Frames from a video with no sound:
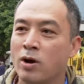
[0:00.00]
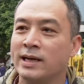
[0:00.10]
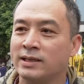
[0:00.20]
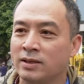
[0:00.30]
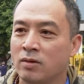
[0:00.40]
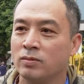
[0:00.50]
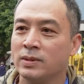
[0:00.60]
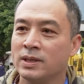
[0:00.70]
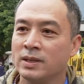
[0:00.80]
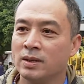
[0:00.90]
có cảnh sát giao thông
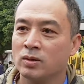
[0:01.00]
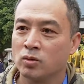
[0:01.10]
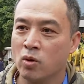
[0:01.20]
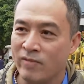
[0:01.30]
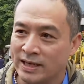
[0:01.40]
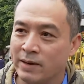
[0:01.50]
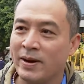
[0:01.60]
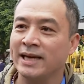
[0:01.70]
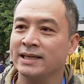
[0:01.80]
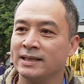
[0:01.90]
cũng phải chấp
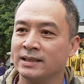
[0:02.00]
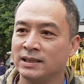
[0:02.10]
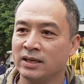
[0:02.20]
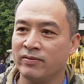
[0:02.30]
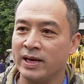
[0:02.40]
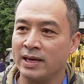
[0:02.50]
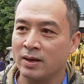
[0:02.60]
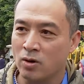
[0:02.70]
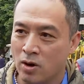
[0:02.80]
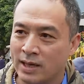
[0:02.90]
hành, chứ không phải là
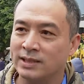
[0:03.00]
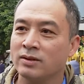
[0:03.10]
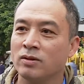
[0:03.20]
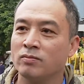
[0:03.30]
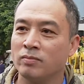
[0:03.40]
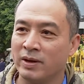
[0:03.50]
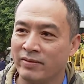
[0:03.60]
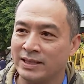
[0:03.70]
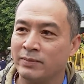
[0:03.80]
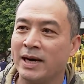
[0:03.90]
có cảnh sát giao thông mới
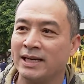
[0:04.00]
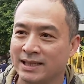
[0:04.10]
phải chấp hành.